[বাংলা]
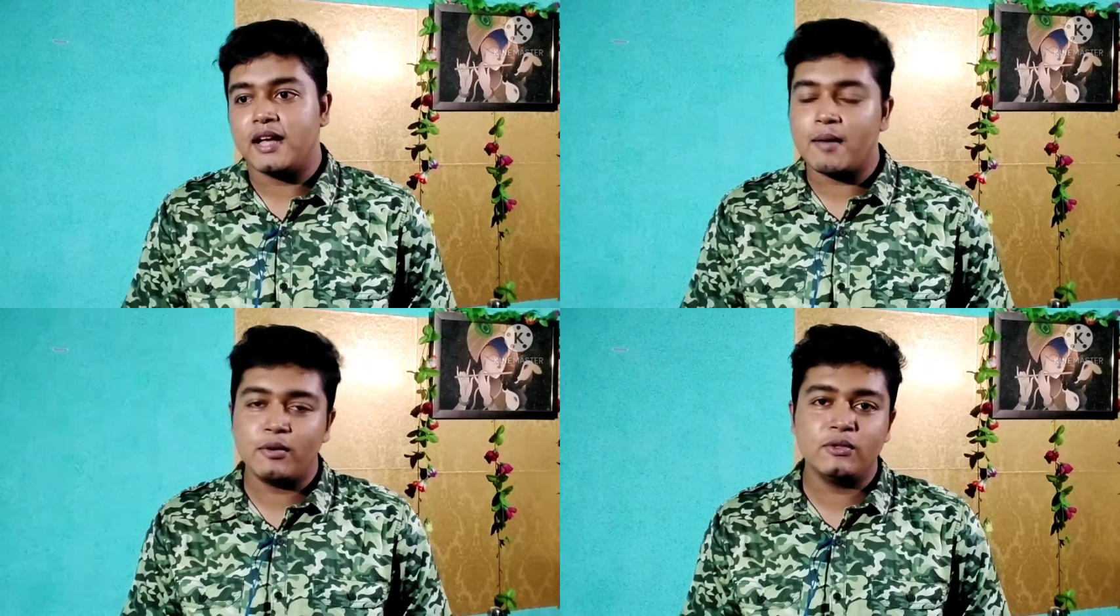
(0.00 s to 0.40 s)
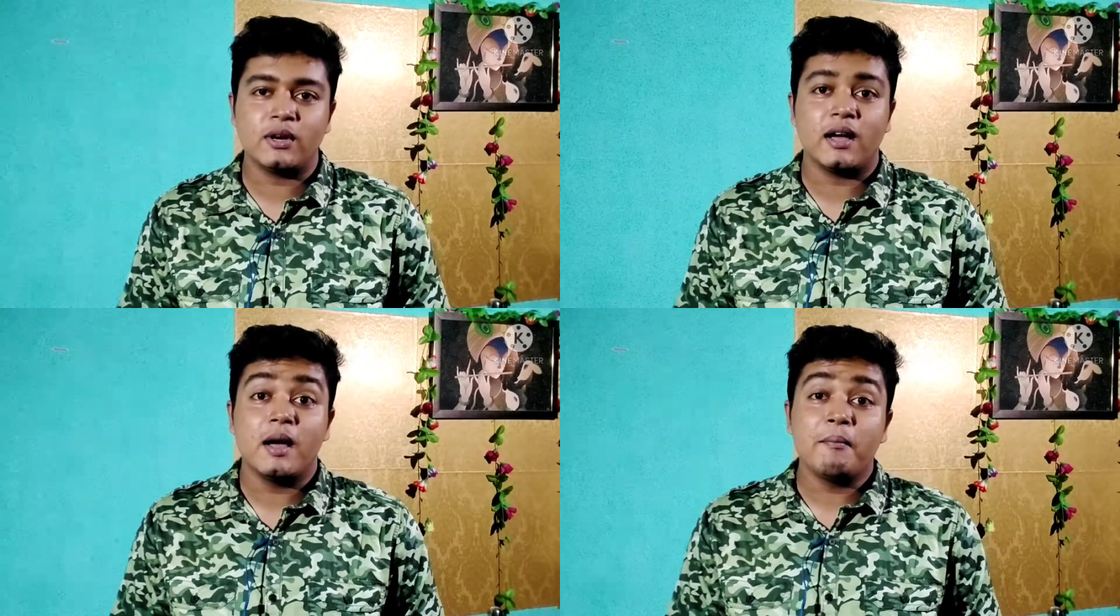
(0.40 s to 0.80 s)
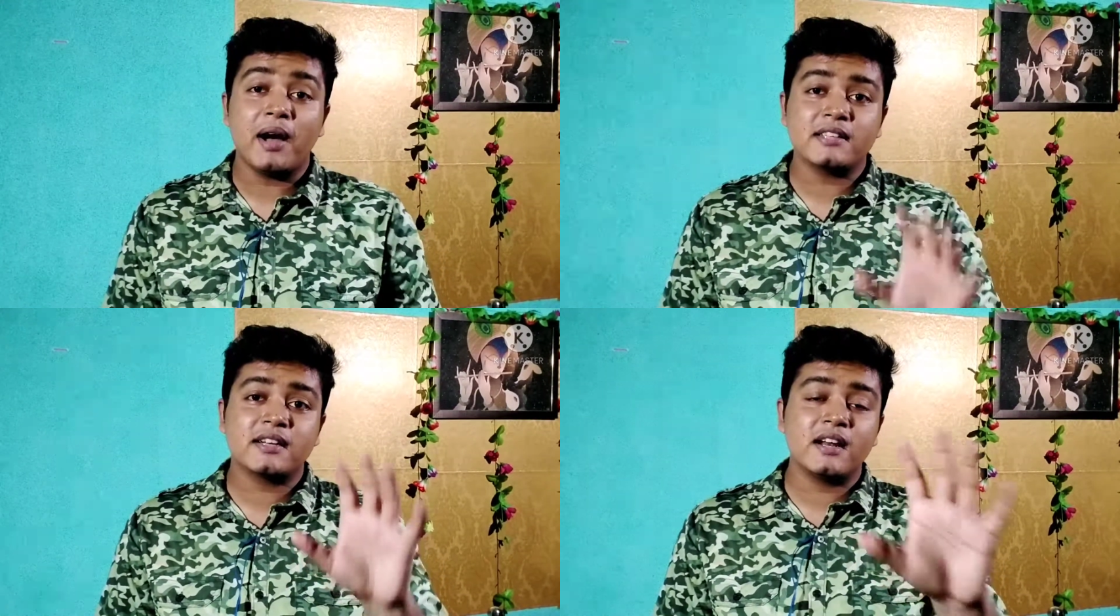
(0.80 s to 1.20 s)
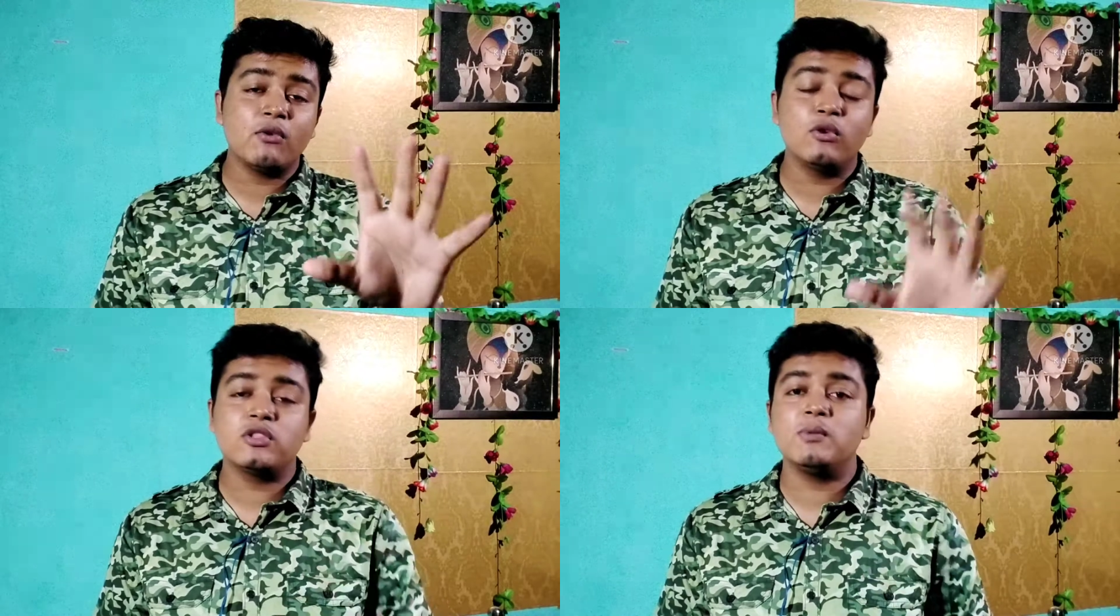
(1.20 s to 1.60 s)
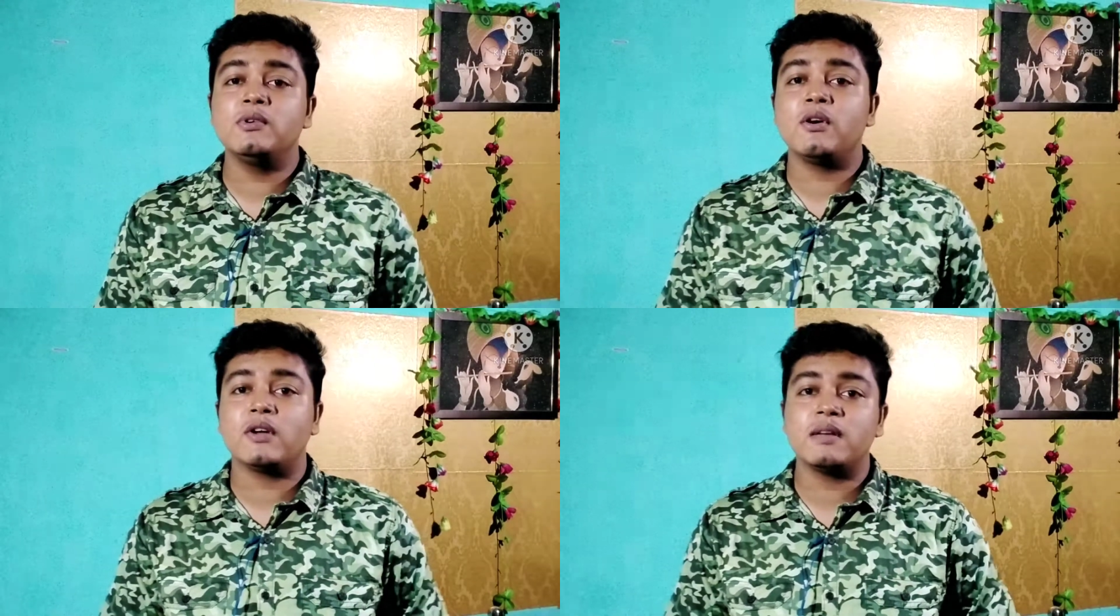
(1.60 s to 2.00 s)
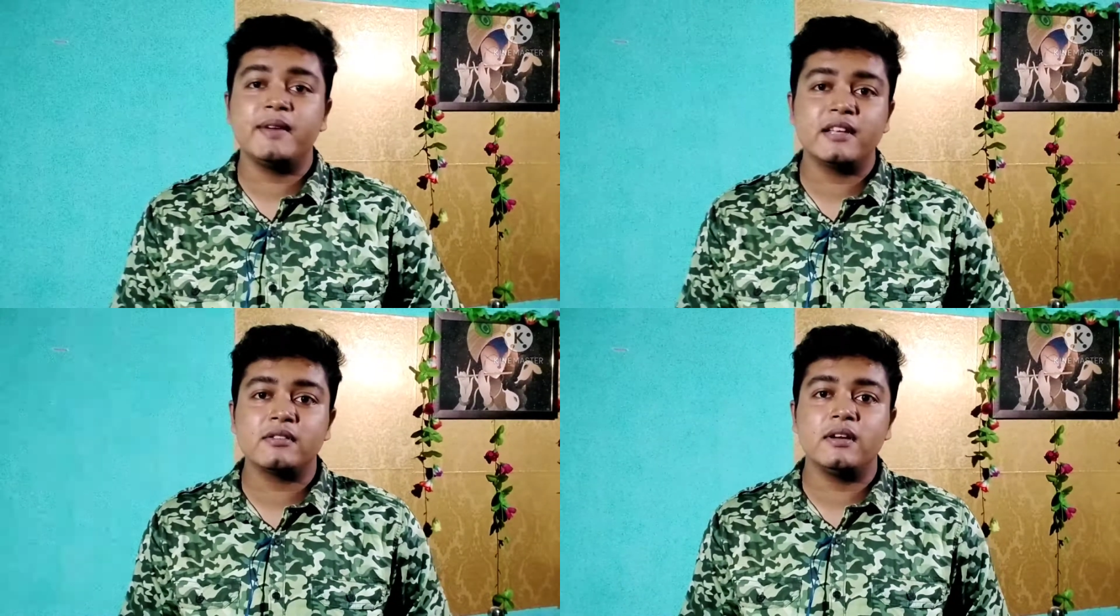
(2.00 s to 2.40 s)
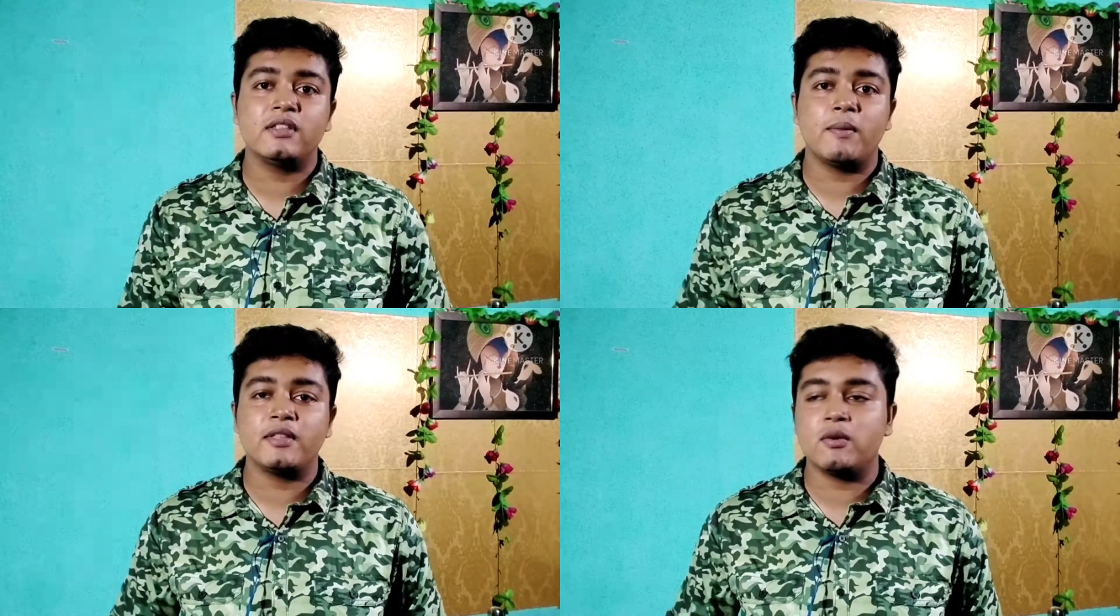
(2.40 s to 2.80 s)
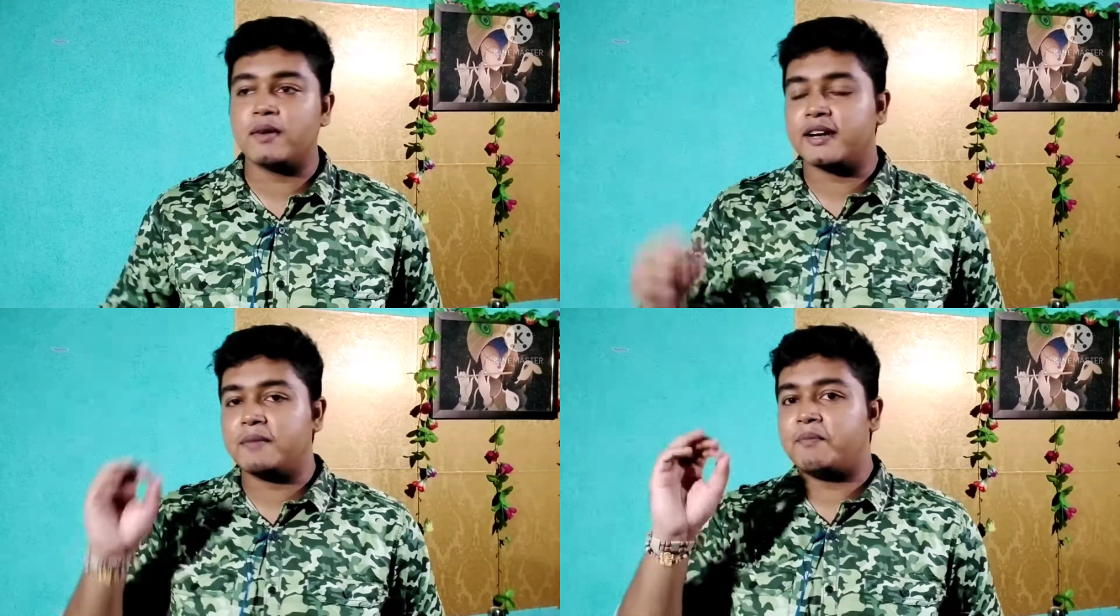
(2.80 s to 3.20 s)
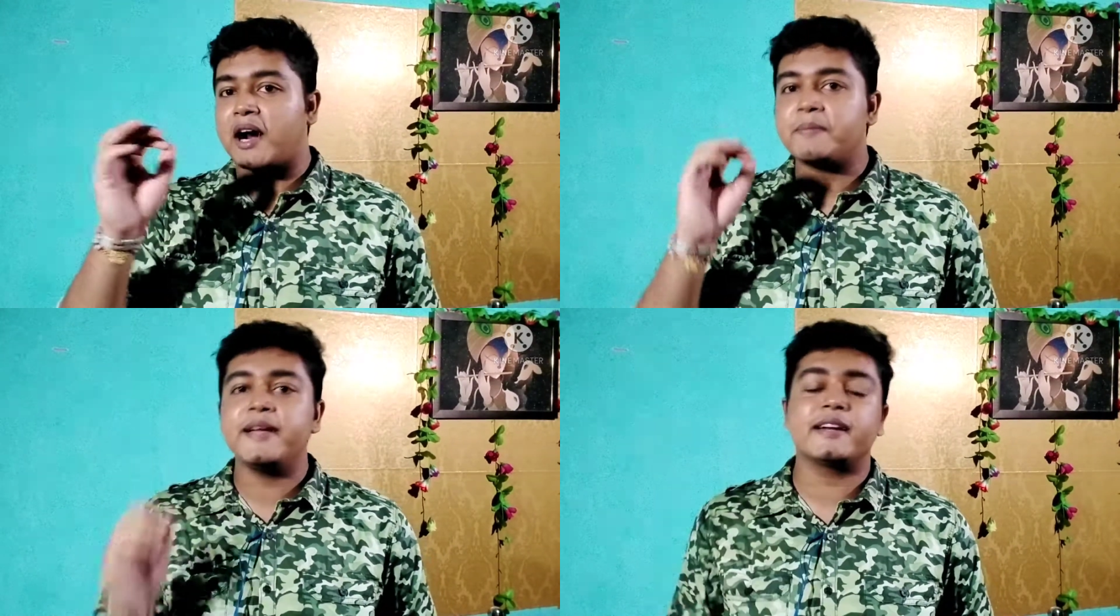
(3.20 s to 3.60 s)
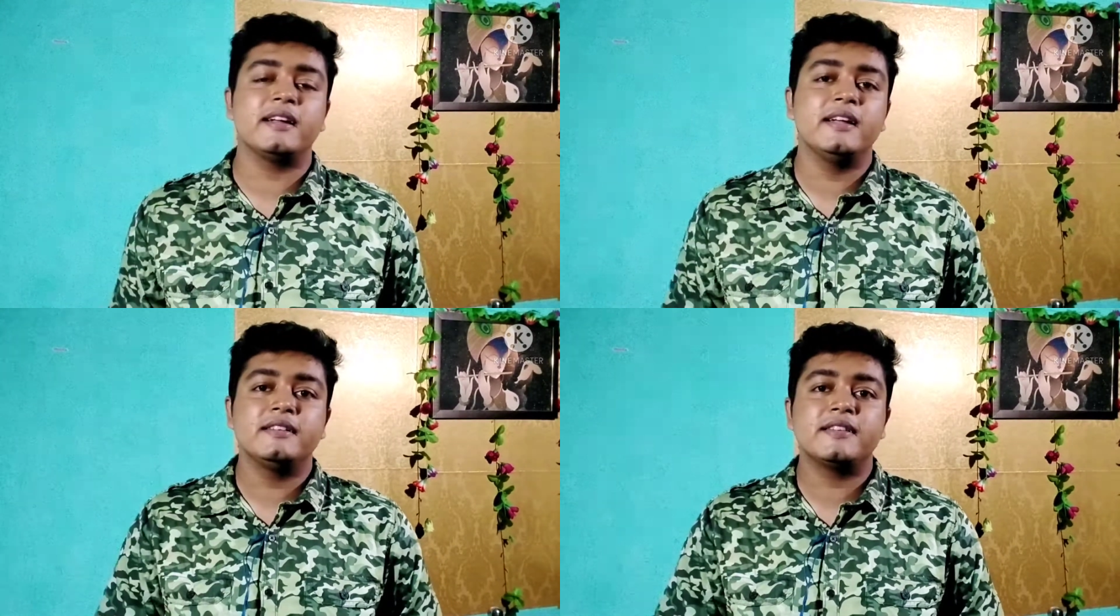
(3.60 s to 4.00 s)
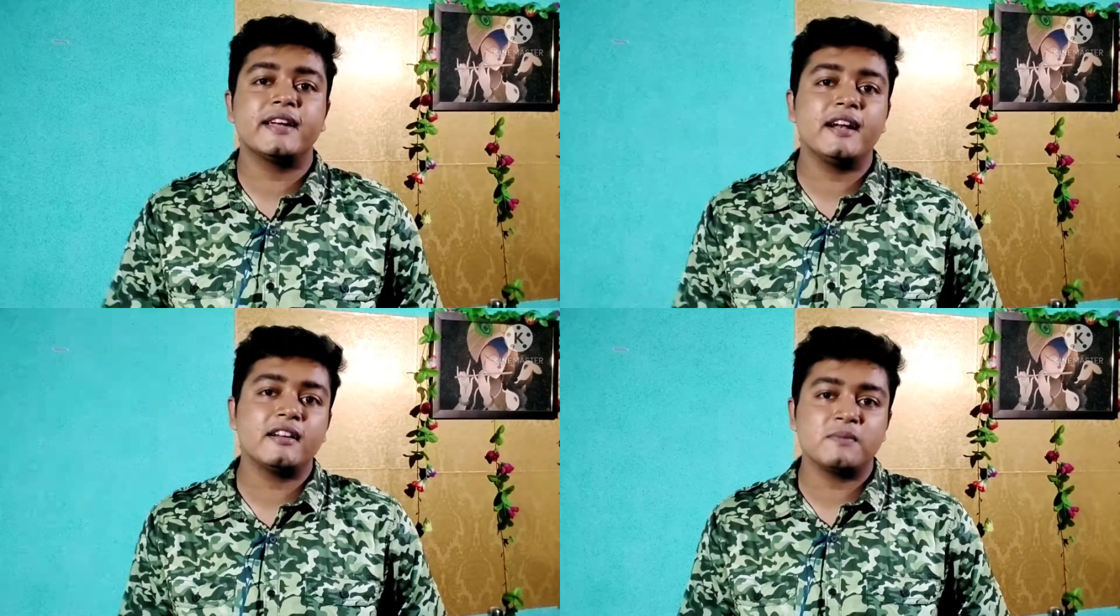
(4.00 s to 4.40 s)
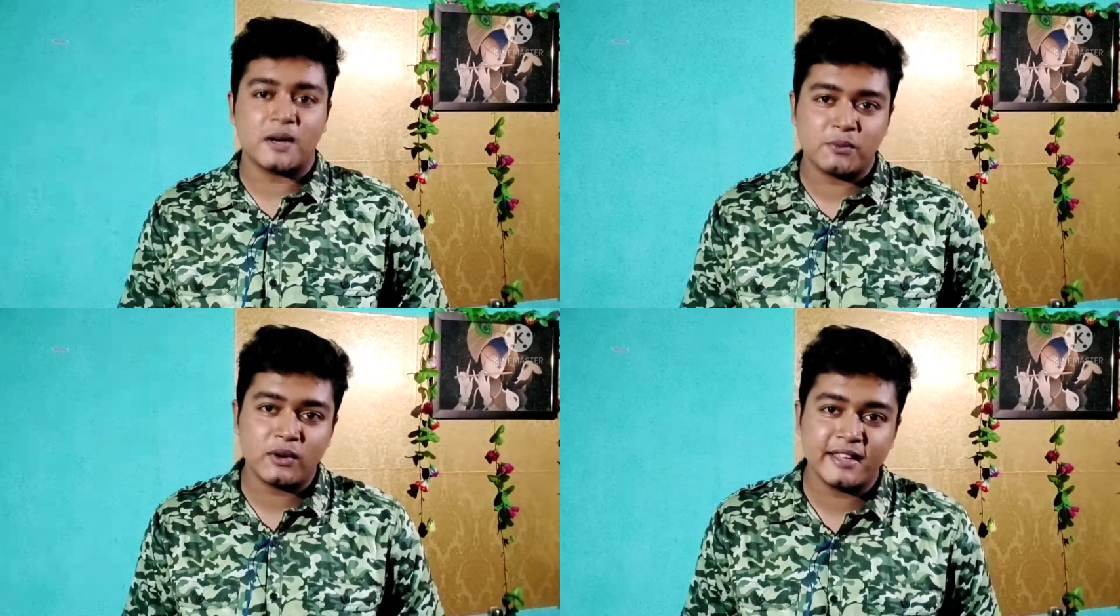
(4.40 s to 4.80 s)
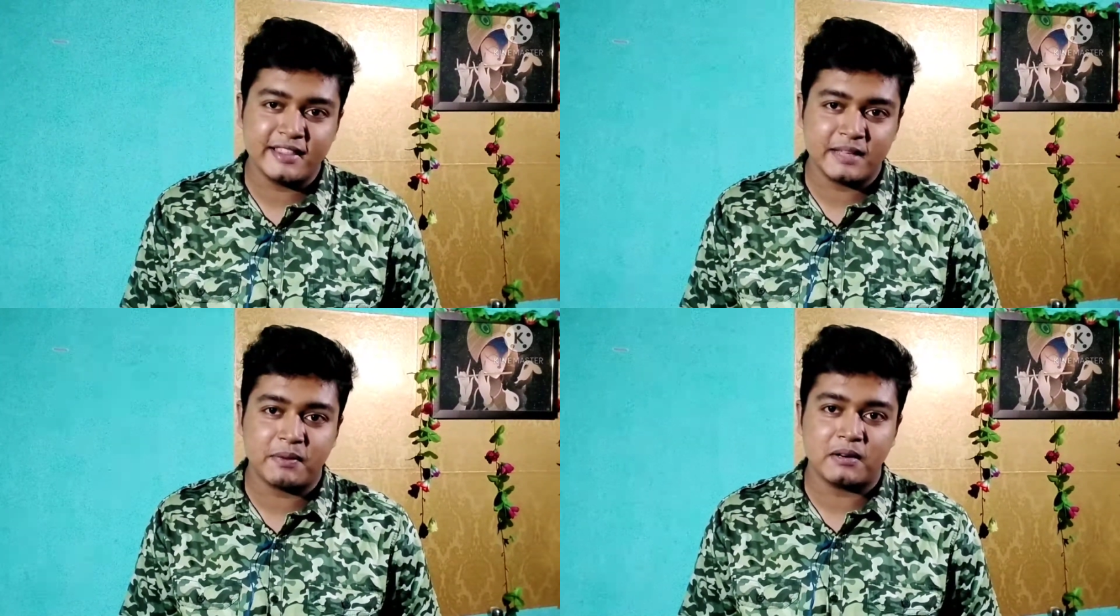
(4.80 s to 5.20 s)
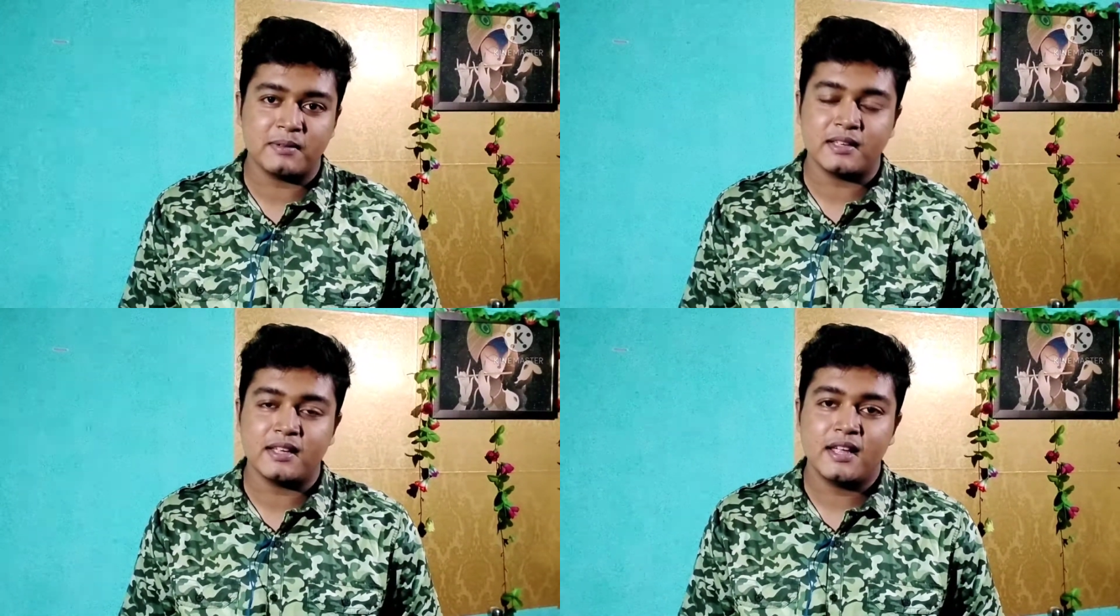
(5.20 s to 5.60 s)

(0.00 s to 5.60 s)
হ্যাঁ বন্ধুরা পাঁচখানা গুরুত্বপূর্ণ কথা মেনে চলে তবেই তোমরা একটি পারফেক্ট সেকেন্ড হ্যান্ড স্মার্টফোন কিনতে পারবে